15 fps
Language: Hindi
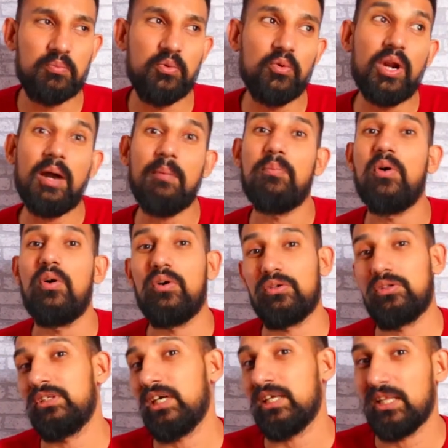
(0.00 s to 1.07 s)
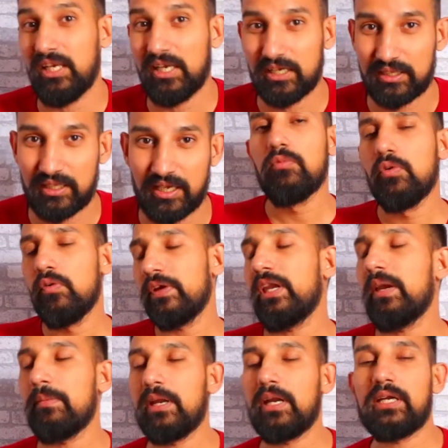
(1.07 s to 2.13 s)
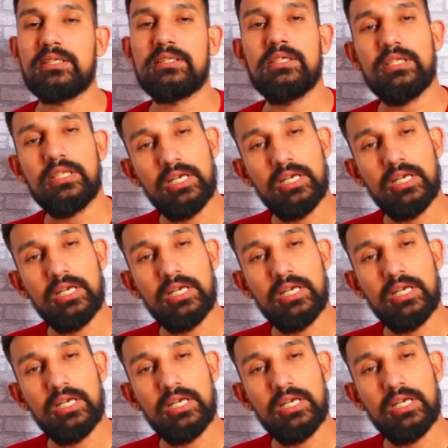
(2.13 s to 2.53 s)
बुरा बहुत ज़्यादा लगता है मूवी के मेकर्स ने